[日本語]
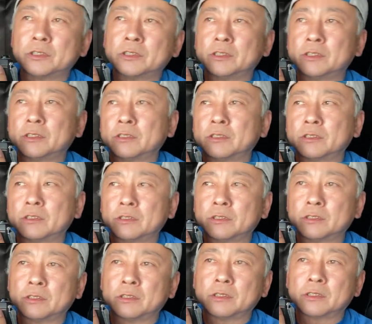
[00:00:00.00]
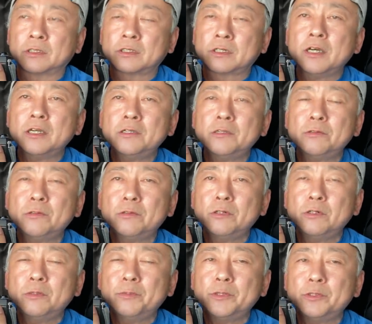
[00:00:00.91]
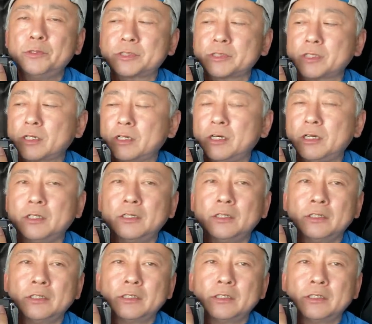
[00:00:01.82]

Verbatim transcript: えー、開放描写が、